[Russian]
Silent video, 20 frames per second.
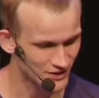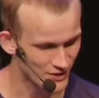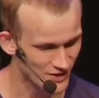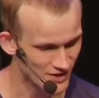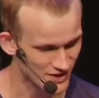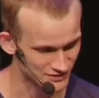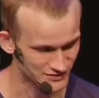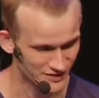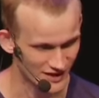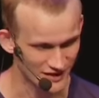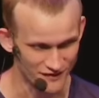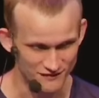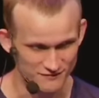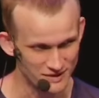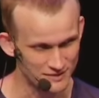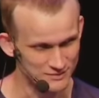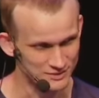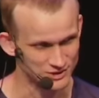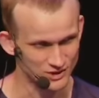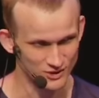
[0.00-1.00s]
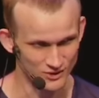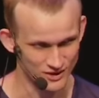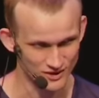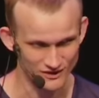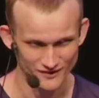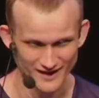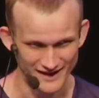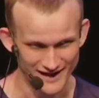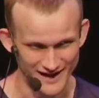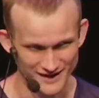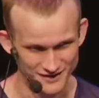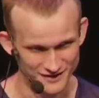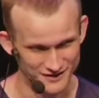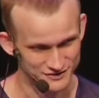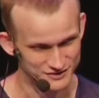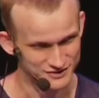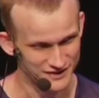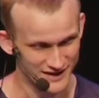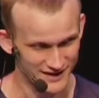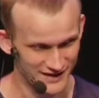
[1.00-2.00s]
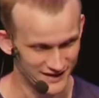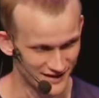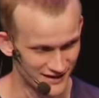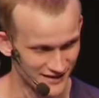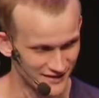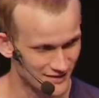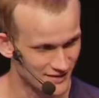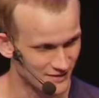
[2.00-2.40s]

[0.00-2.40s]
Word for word: Типа многие люди активно